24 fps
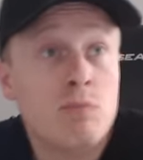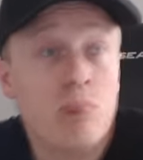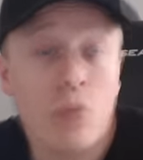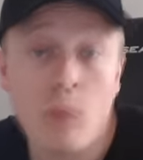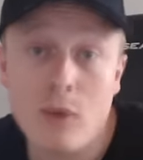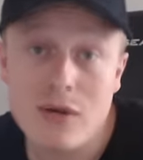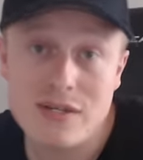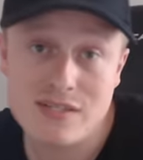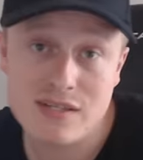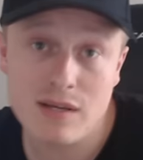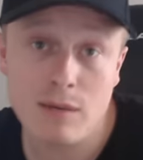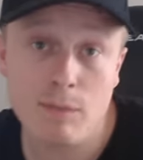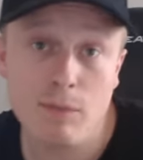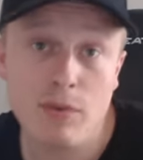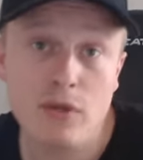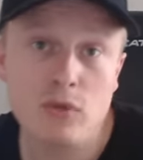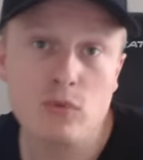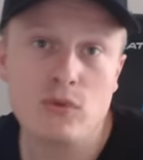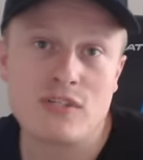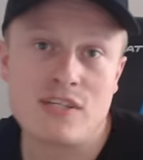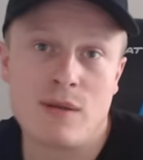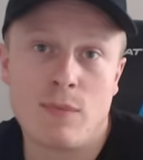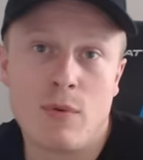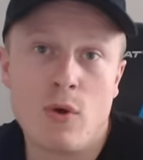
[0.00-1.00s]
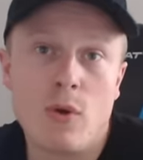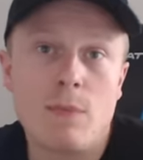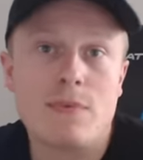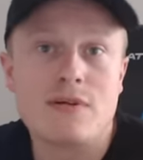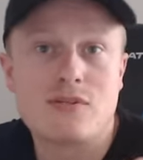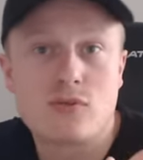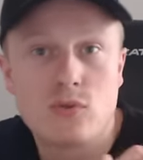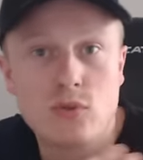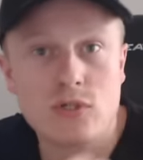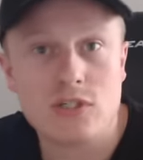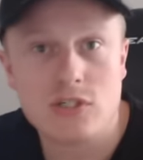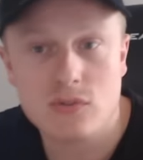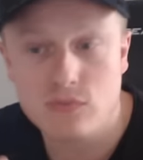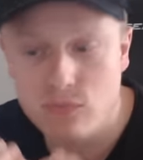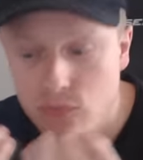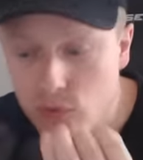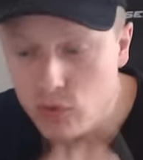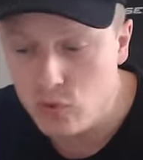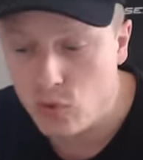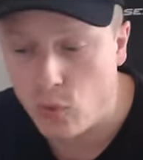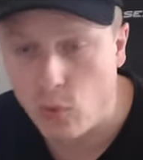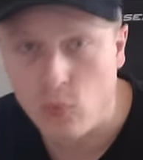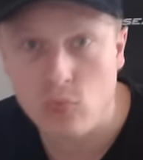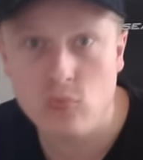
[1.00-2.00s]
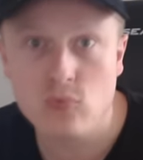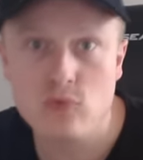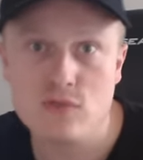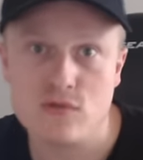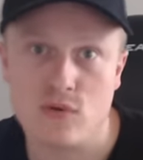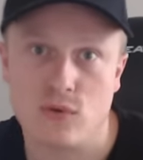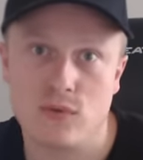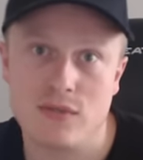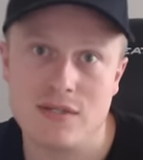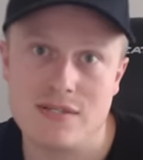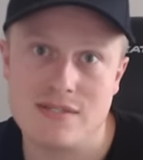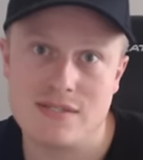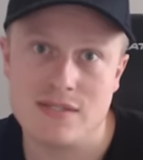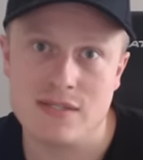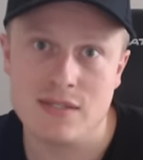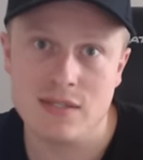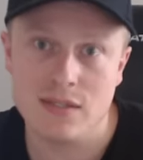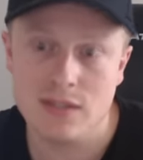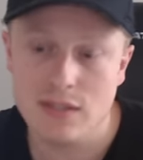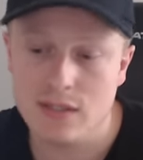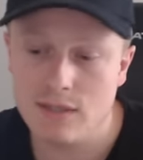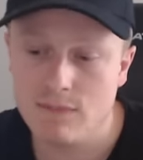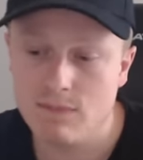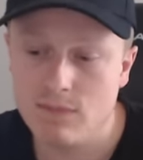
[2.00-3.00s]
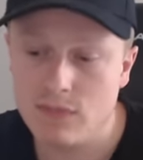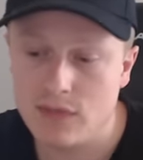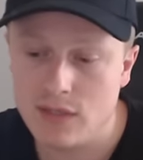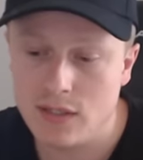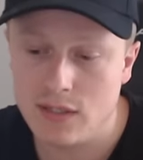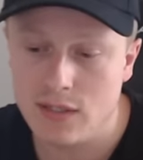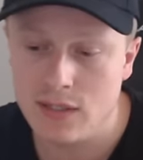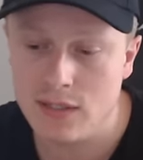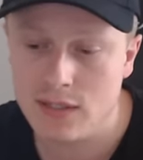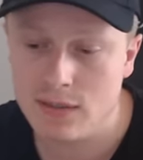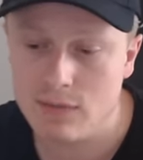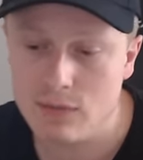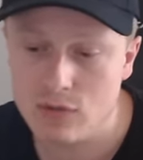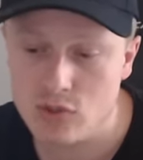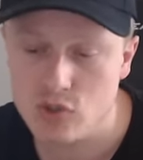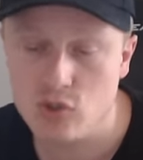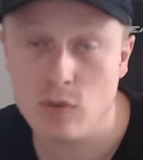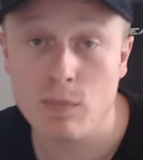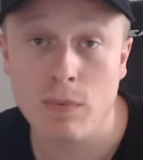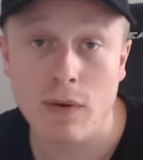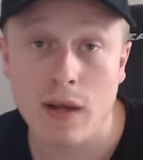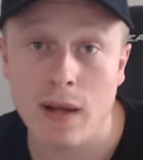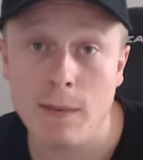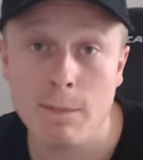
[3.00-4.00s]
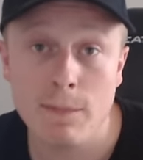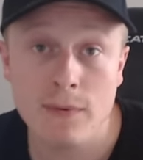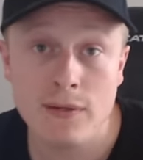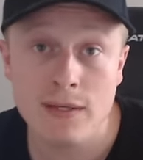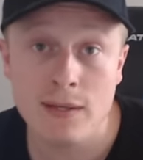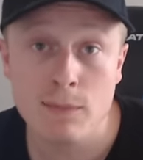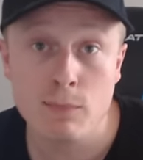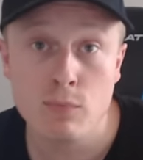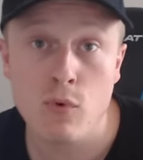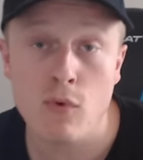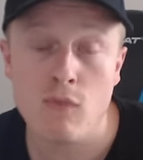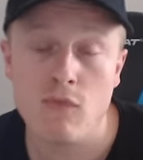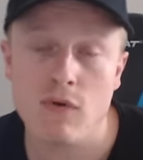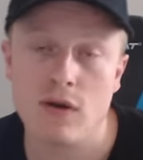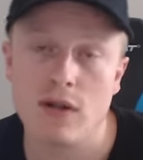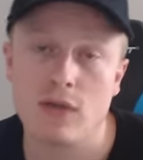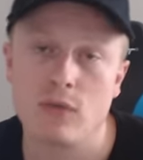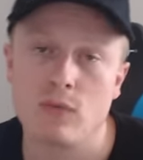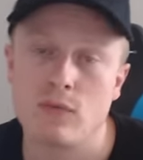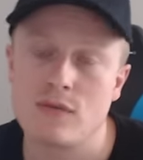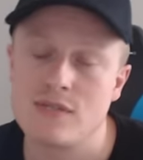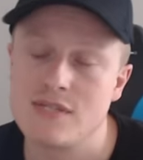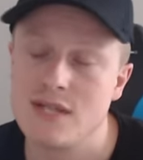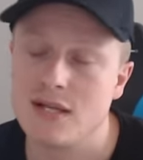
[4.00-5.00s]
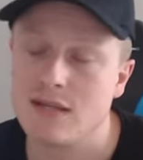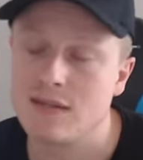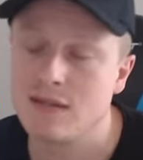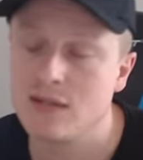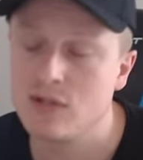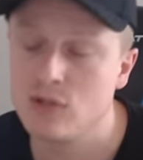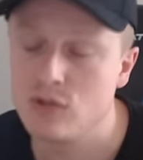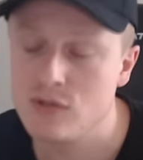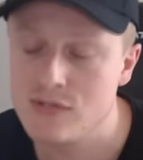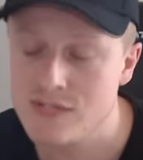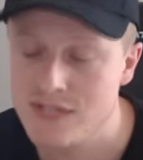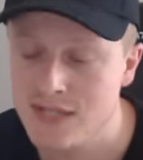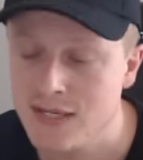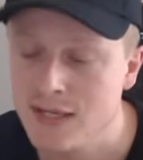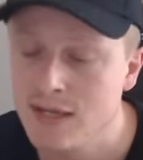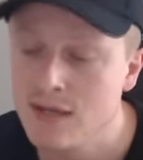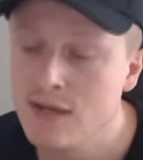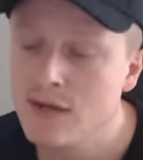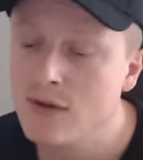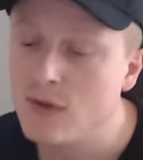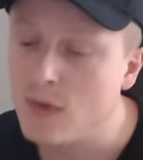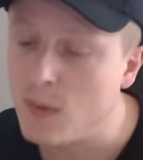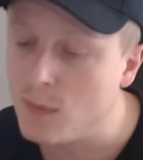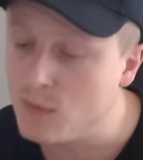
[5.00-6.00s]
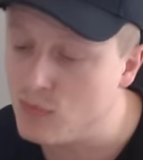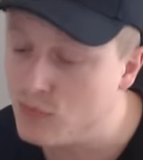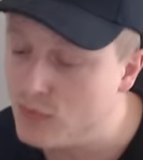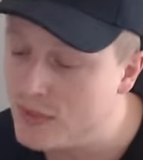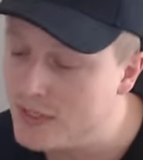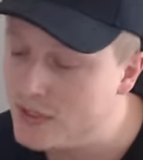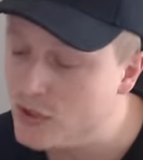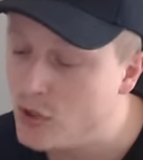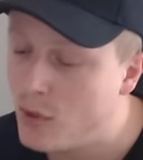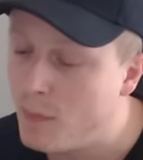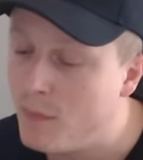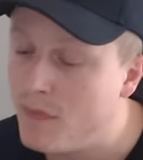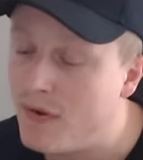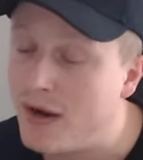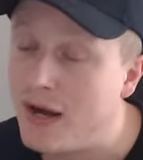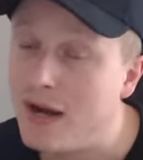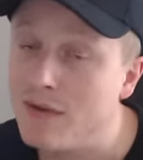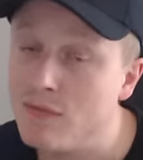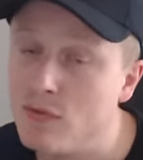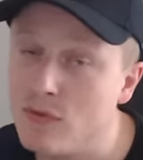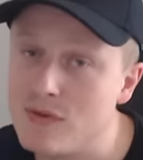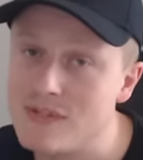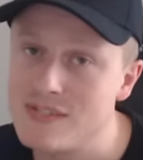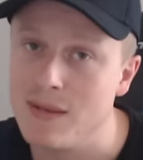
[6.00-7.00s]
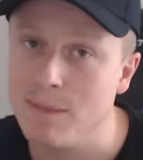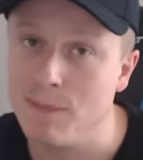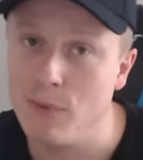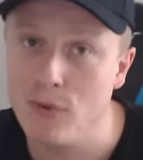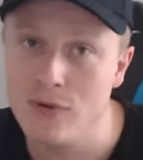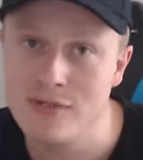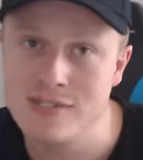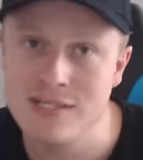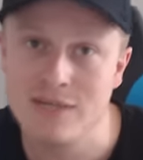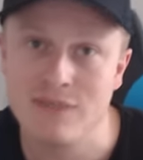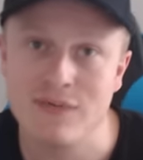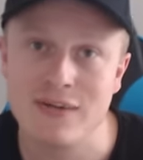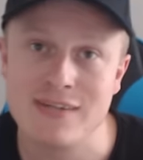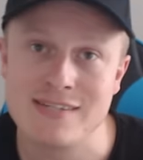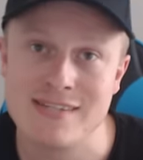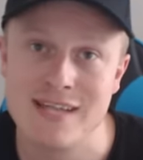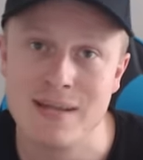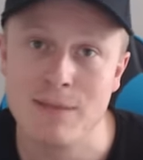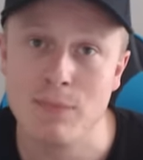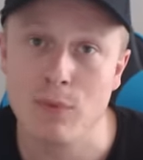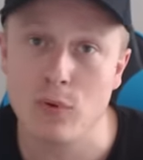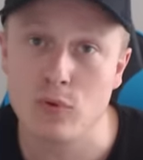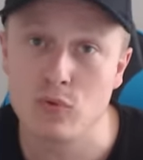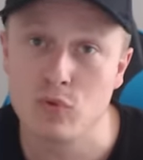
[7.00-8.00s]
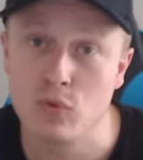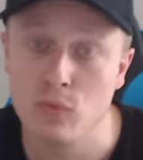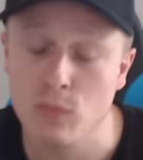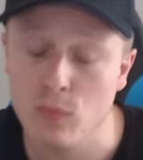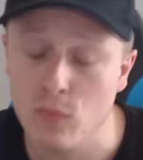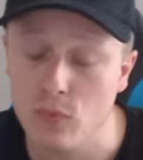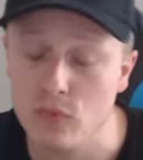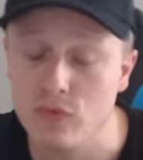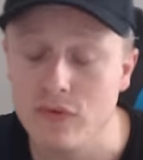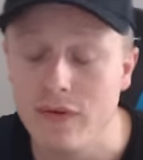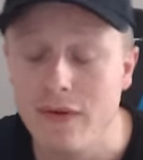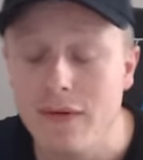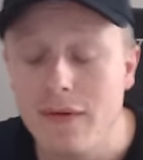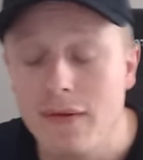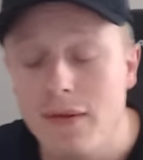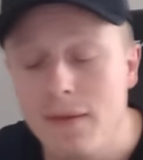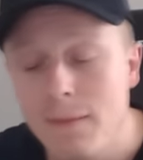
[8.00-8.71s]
pour moi c'est un prix tout simplement parce que je veux du contenu sur Destiny et euh, je suis prêt à payer pour. Voilà, donc certains, je sais, comme je vous l'ai dit auparavant, c'est pas aussi facile pour tout le monde,